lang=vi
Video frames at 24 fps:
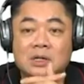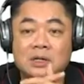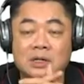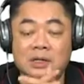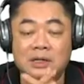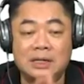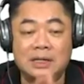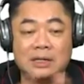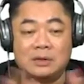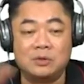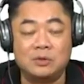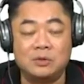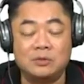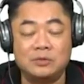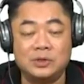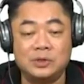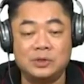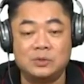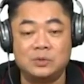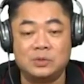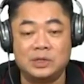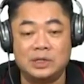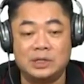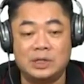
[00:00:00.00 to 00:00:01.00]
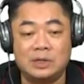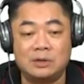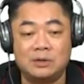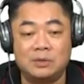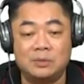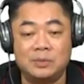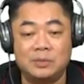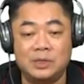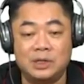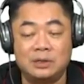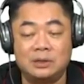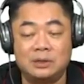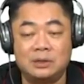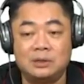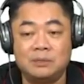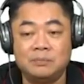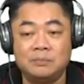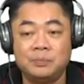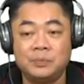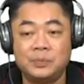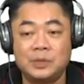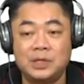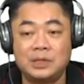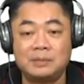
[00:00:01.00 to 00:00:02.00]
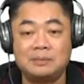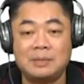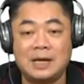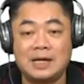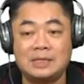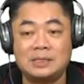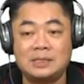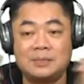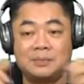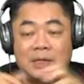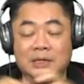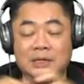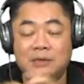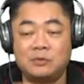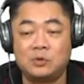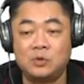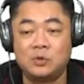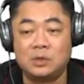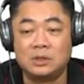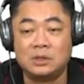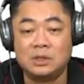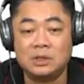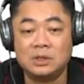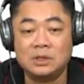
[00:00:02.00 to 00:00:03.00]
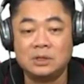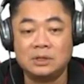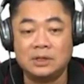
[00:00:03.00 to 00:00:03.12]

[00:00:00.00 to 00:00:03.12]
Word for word: người ta còn ví dụ người ta còn miếng đất 300 mét vuông